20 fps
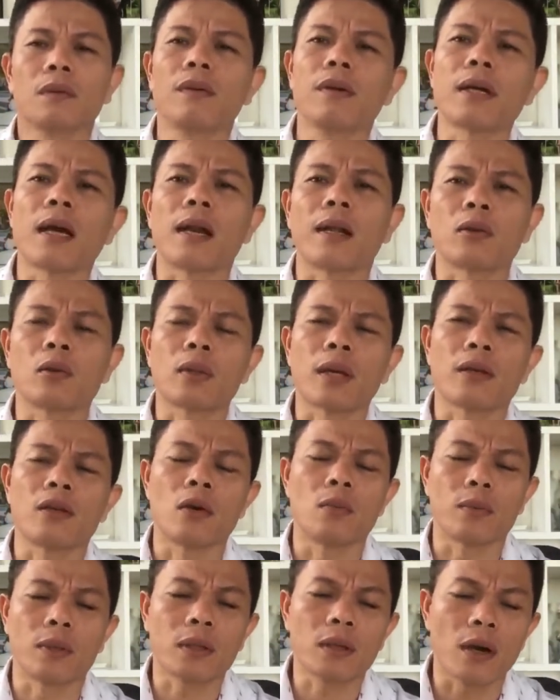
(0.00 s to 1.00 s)
cái vấn đề là chúng ta
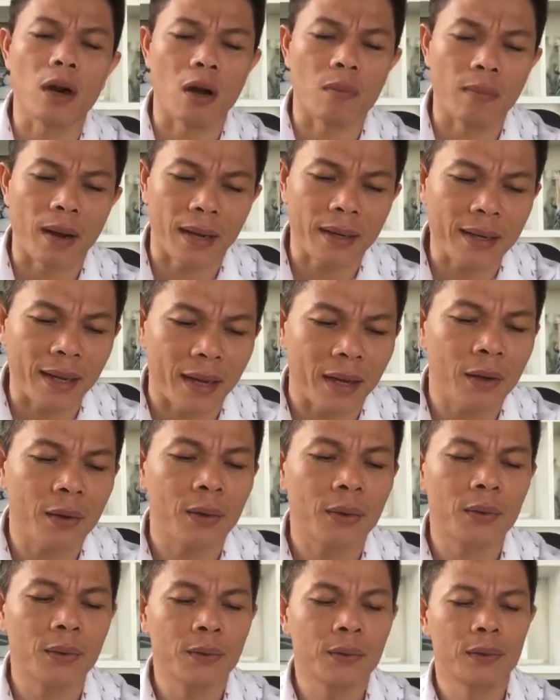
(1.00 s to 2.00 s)
dùng những cái đòn bẩy nào
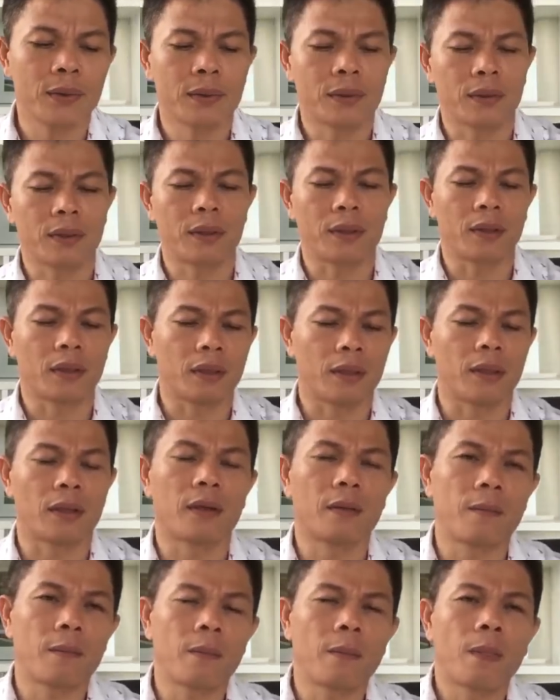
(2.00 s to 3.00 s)

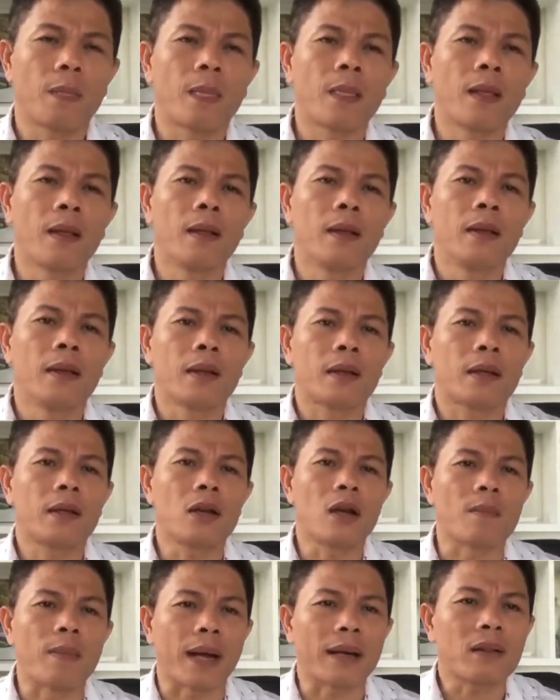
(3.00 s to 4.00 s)
à.
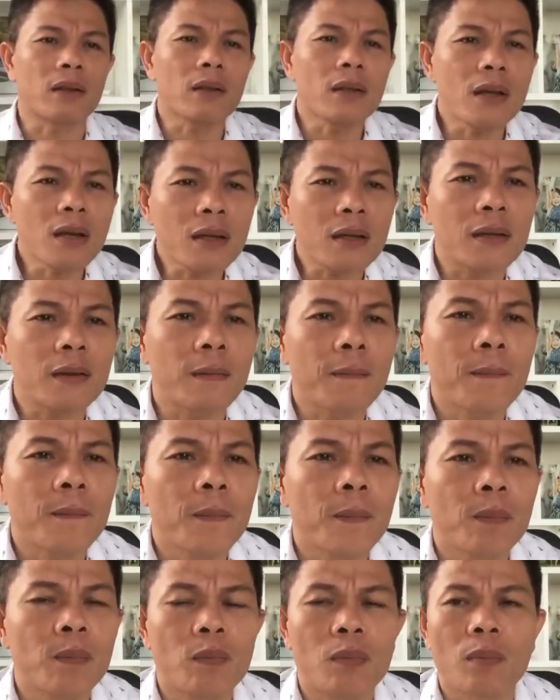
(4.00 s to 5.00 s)
cái đòn bẩy thứ nhất
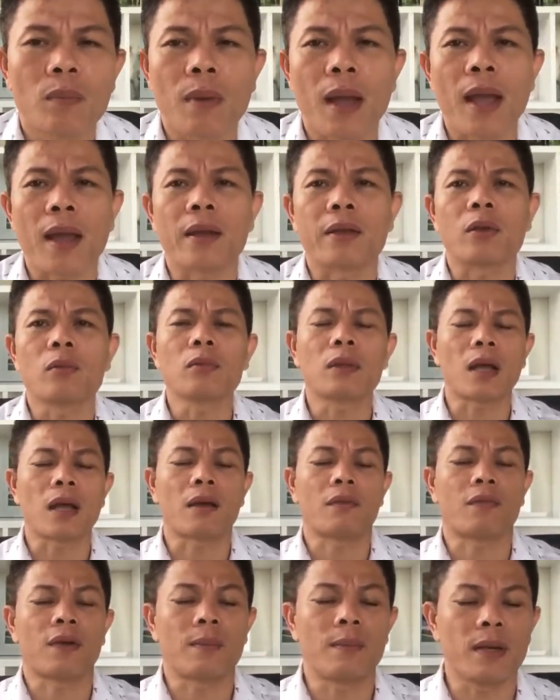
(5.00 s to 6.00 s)
mà chúng
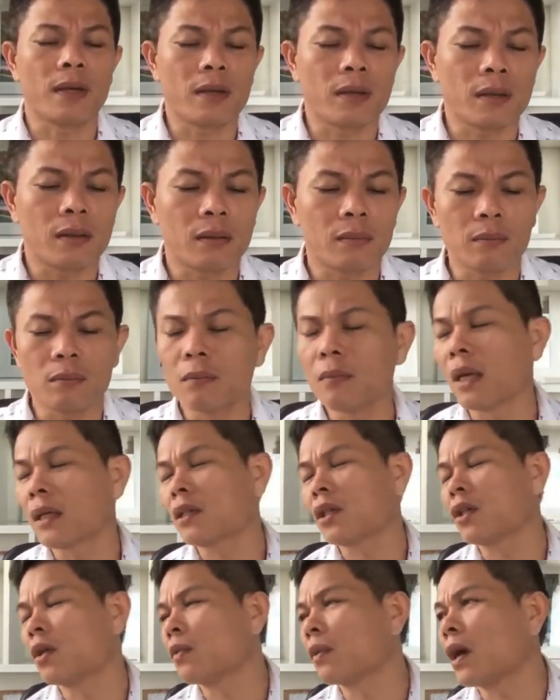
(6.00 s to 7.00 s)
ta phải biết
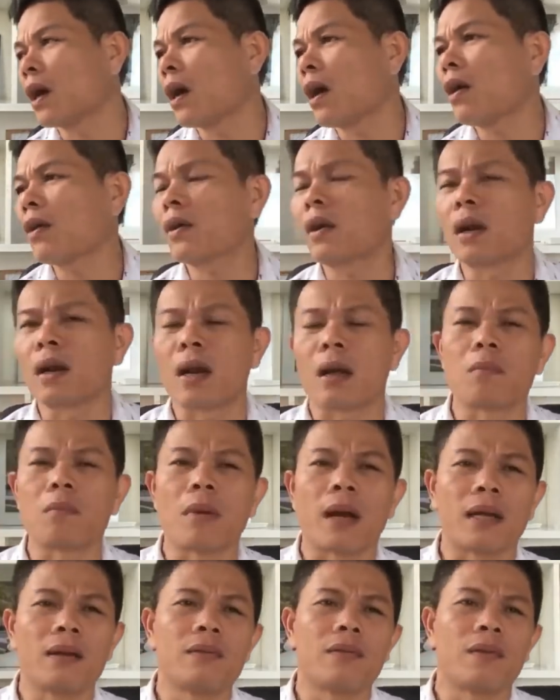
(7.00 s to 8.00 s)
biết sử dụng nó đó là
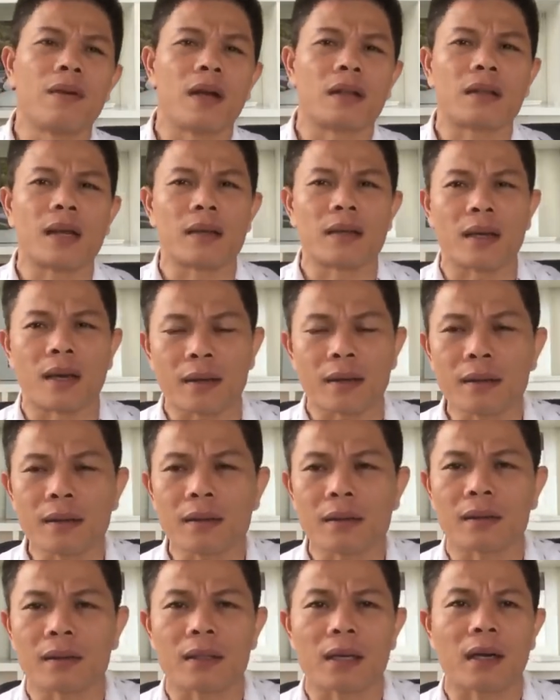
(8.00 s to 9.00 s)
đòn bẩy về tài chính
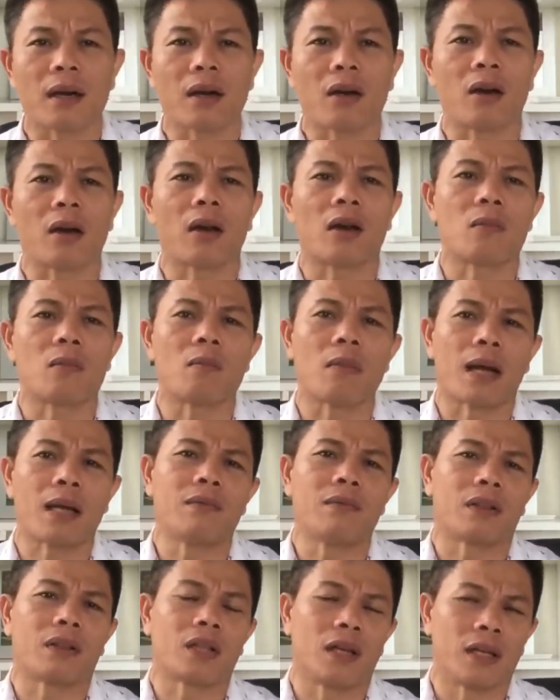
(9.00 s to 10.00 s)
người ta gọi là đòn
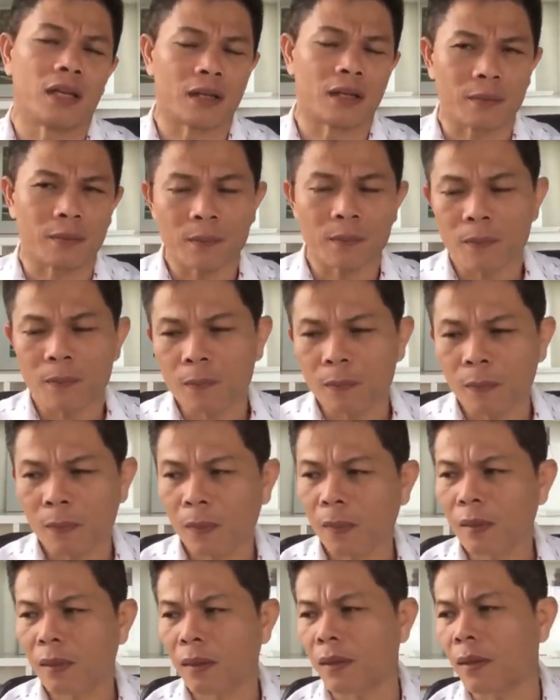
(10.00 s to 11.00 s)
bẩy về tiền
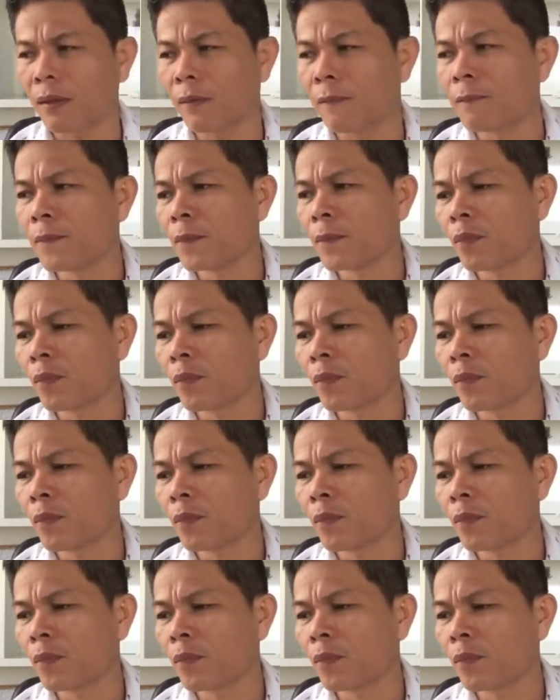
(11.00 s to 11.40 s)
à.